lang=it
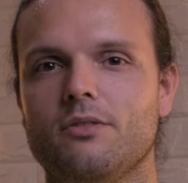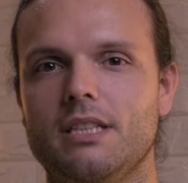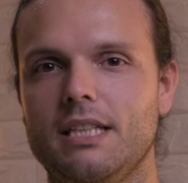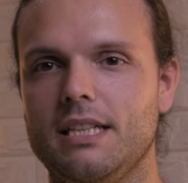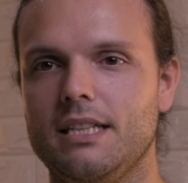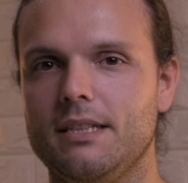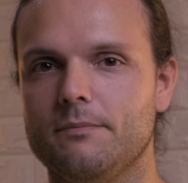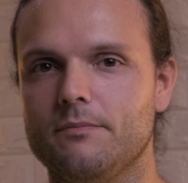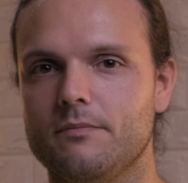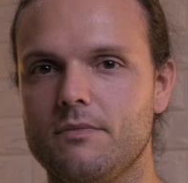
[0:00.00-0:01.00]
di
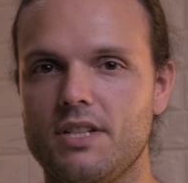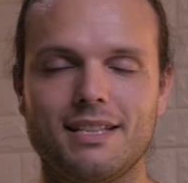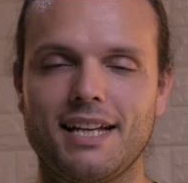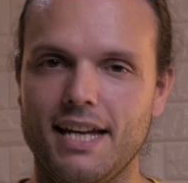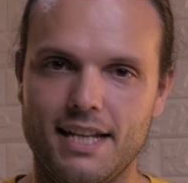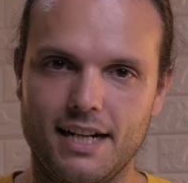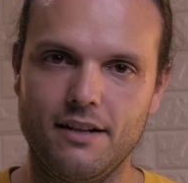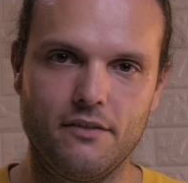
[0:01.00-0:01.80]
mm, gente che era